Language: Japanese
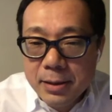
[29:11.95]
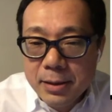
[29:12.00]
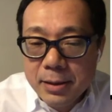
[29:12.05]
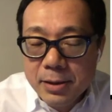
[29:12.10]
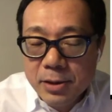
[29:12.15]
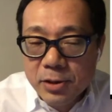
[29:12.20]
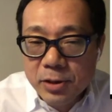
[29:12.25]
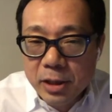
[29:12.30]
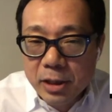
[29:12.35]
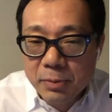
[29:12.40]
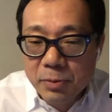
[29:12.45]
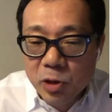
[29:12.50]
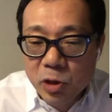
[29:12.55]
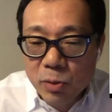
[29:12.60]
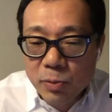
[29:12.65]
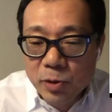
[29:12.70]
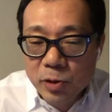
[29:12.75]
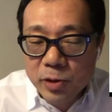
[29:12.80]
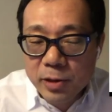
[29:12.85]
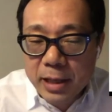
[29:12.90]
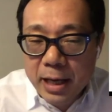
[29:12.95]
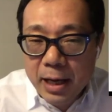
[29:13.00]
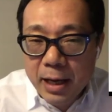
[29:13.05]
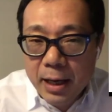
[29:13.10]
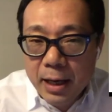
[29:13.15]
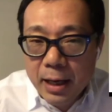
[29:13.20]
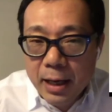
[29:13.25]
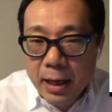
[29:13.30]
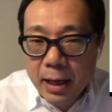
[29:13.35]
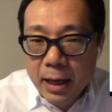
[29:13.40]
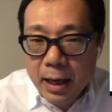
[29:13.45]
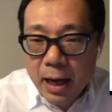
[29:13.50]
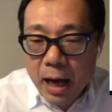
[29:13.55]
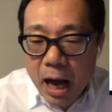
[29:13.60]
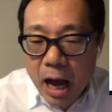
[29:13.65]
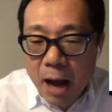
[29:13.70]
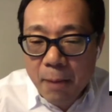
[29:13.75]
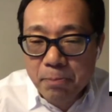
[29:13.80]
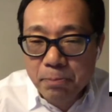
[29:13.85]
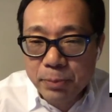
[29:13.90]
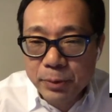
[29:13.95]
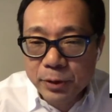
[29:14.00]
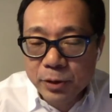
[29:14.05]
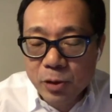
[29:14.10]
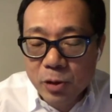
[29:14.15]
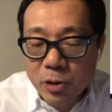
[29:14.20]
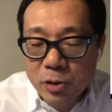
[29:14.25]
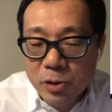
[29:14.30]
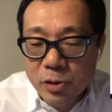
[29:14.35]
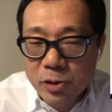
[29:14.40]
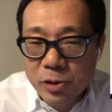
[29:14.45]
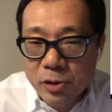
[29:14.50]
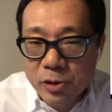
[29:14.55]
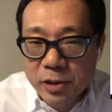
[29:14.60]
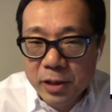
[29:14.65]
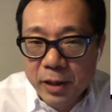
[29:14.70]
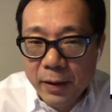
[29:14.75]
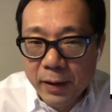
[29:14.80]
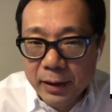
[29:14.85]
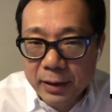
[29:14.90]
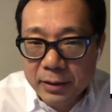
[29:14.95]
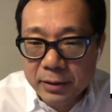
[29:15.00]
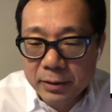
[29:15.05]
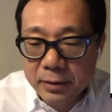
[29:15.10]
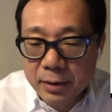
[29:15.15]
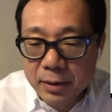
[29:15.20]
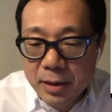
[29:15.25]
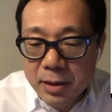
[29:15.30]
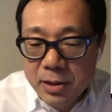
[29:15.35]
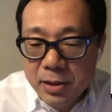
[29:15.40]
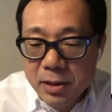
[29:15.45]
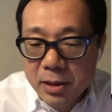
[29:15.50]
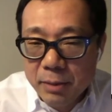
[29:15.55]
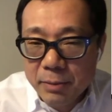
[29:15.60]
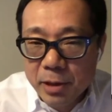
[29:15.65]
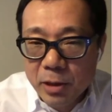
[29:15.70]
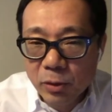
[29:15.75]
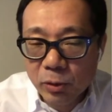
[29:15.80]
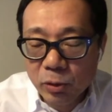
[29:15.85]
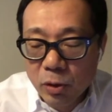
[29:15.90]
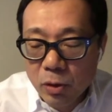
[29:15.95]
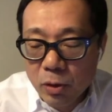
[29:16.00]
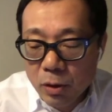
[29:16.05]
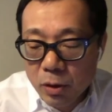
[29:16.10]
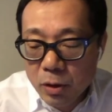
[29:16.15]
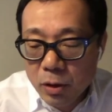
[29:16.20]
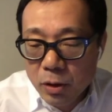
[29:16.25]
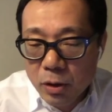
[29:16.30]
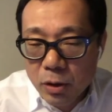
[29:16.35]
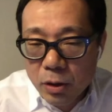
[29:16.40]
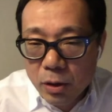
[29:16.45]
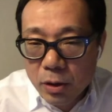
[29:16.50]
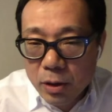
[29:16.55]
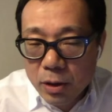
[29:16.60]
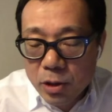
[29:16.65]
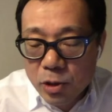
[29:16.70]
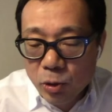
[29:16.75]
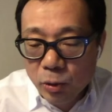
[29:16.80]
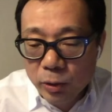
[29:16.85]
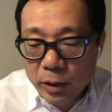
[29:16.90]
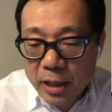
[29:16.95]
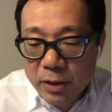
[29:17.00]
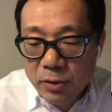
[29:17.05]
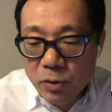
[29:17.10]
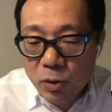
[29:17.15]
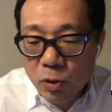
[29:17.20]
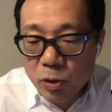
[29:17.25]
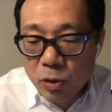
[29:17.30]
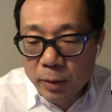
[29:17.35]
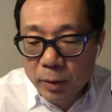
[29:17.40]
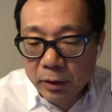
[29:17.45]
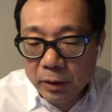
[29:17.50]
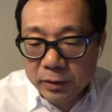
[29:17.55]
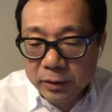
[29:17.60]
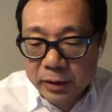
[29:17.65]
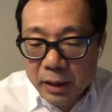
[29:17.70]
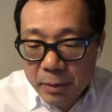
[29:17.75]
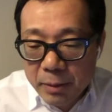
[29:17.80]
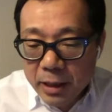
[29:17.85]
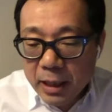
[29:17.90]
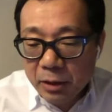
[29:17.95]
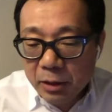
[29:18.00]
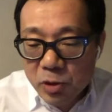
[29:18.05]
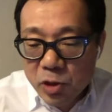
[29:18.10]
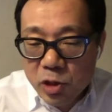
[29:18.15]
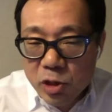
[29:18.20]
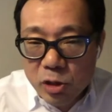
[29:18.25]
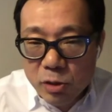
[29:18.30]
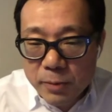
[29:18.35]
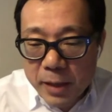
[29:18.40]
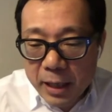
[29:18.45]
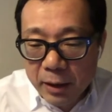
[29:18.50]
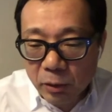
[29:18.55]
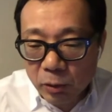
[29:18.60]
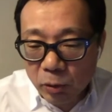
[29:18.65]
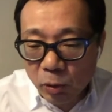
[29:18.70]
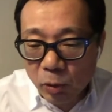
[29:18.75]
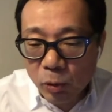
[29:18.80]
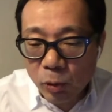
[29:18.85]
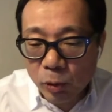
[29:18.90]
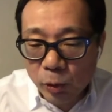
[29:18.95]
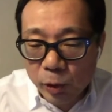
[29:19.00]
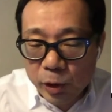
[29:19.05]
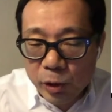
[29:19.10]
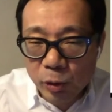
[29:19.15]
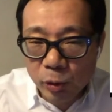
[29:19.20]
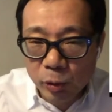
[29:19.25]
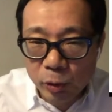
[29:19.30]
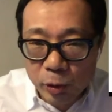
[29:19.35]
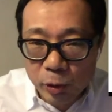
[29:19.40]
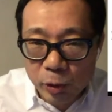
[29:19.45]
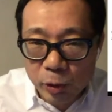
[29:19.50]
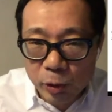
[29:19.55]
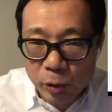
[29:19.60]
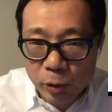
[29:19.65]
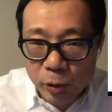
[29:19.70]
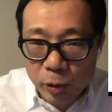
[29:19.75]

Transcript: スティーブ・ジョブスがアップルを作ったわけです。ちなみにこの初代ウォークマンですね、みんなあのシルバーのところの色という